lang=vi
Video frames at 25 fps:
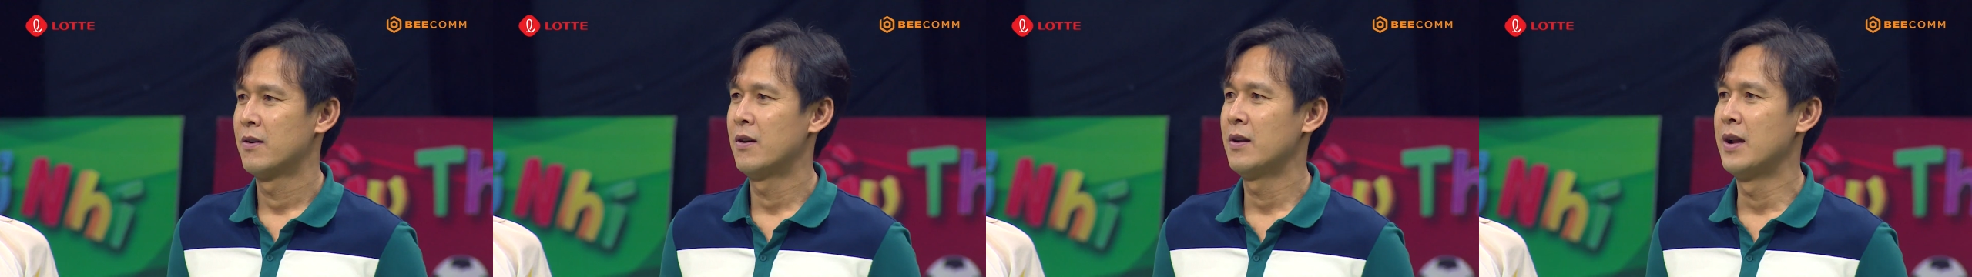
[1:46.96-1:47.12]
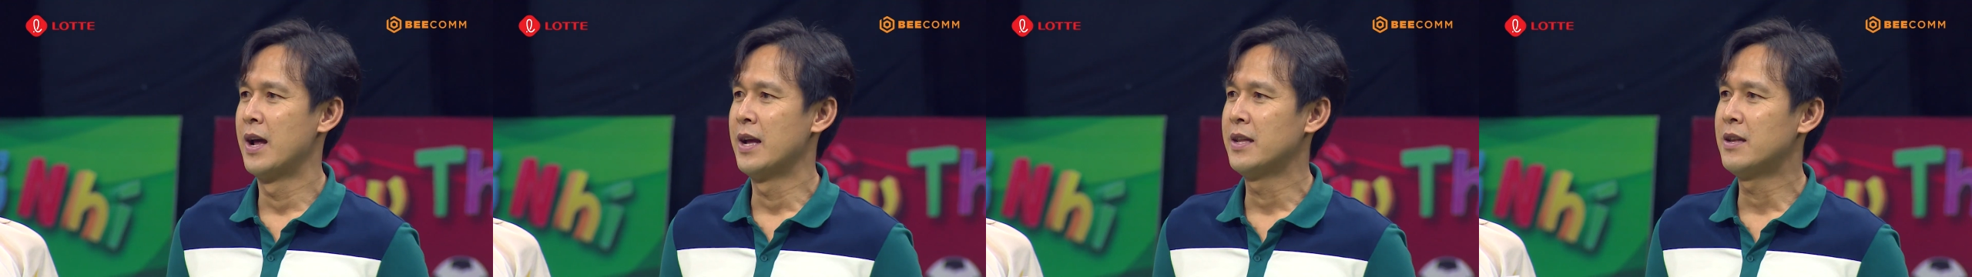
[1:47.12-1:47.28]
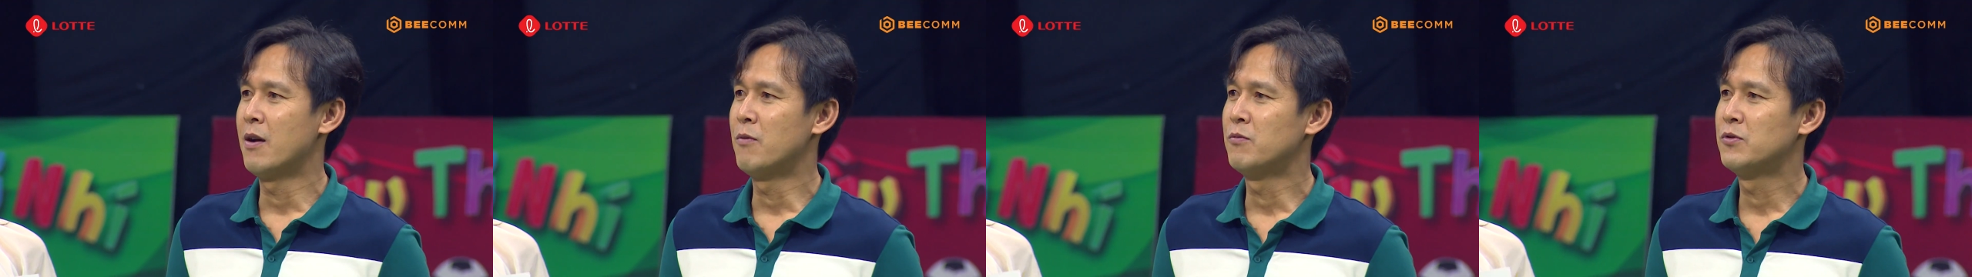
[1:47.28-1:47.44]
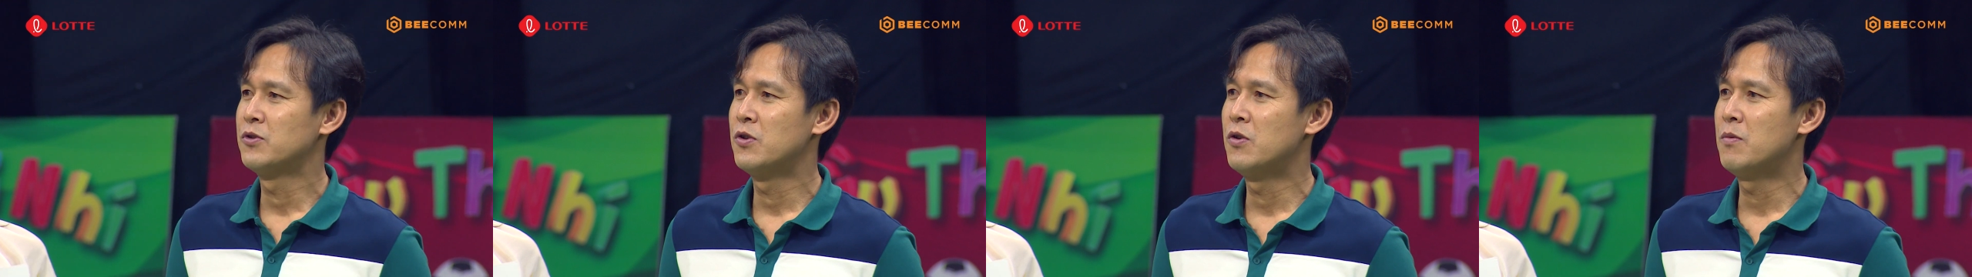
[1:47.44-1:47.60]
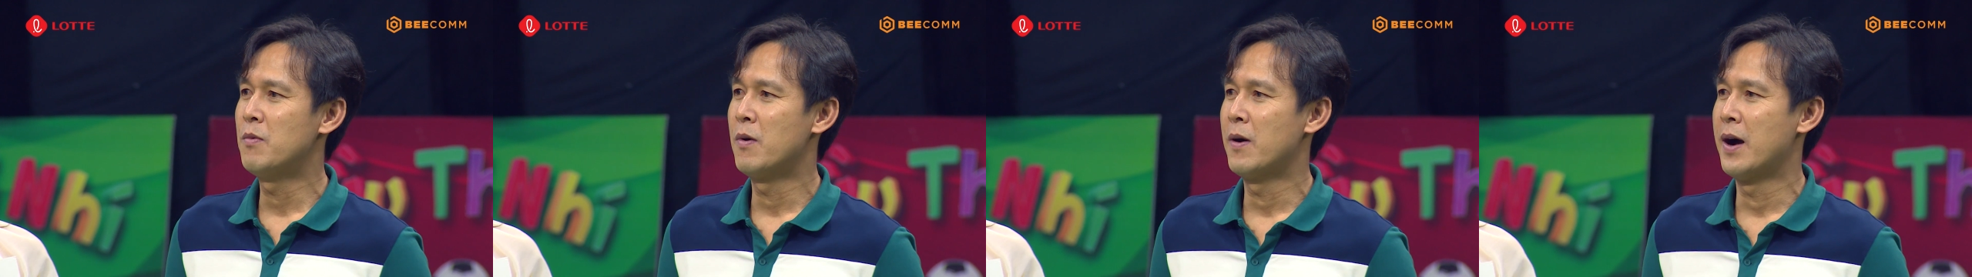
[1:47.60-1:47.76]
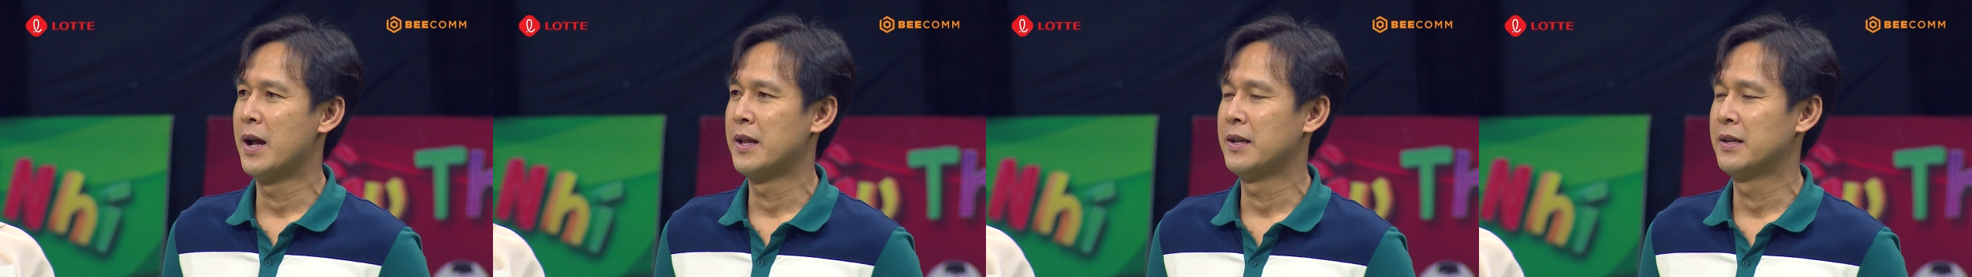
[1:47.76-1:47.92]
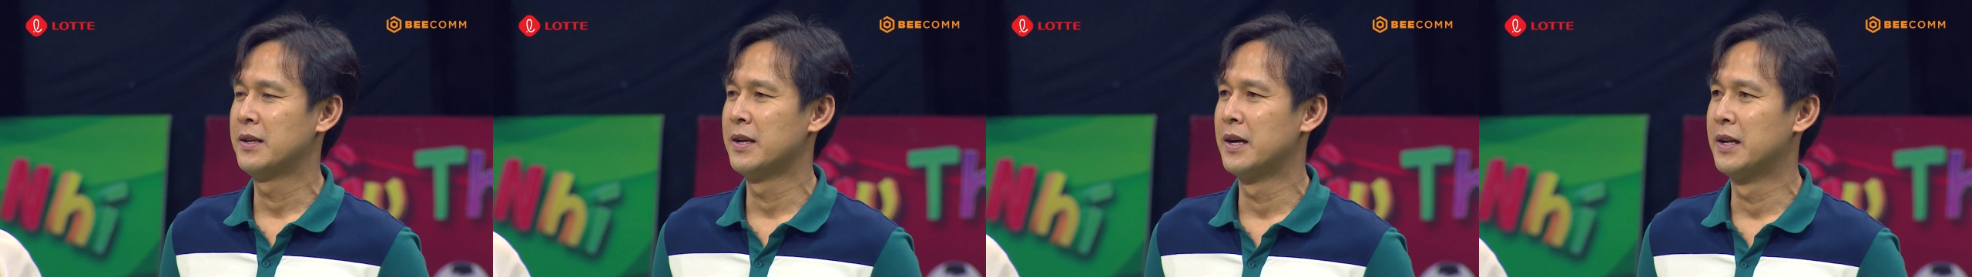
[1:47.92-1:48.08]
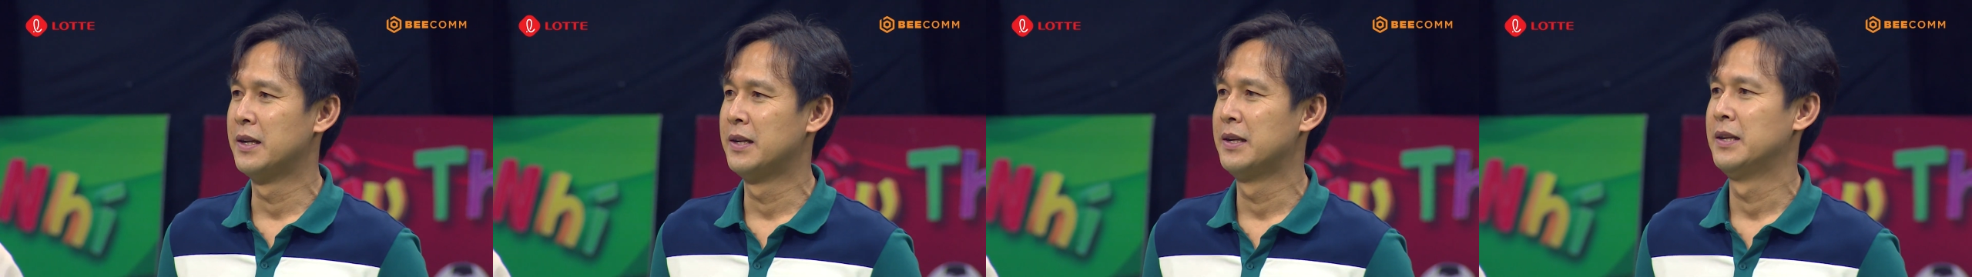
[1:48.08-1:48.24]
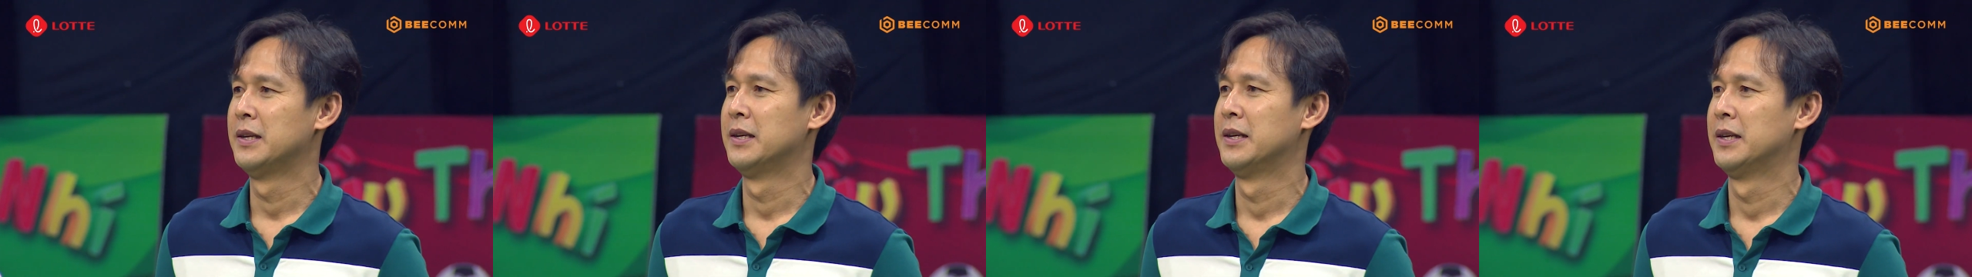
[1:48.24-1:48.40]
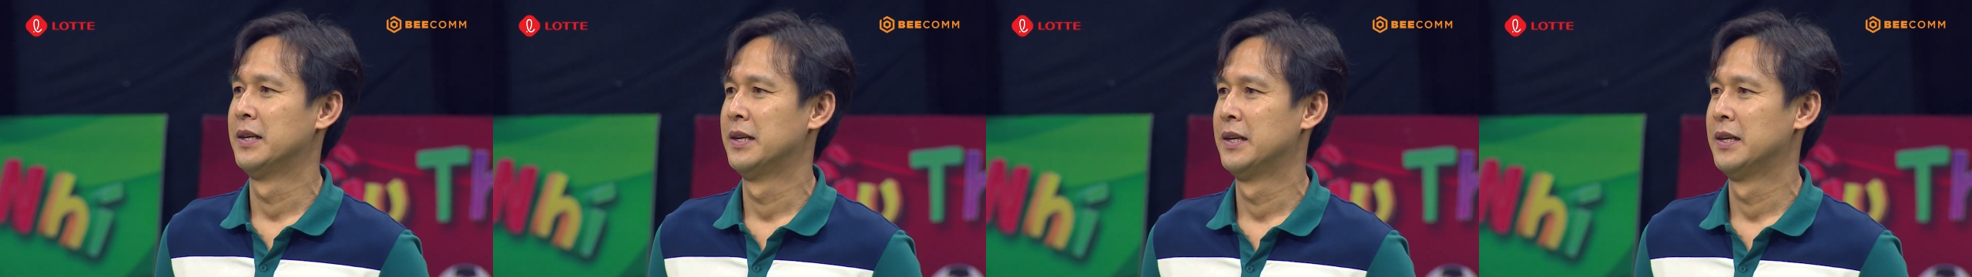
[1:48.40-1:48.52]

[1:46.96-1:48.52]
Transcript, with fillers: có lẽ trong suốt một hành trình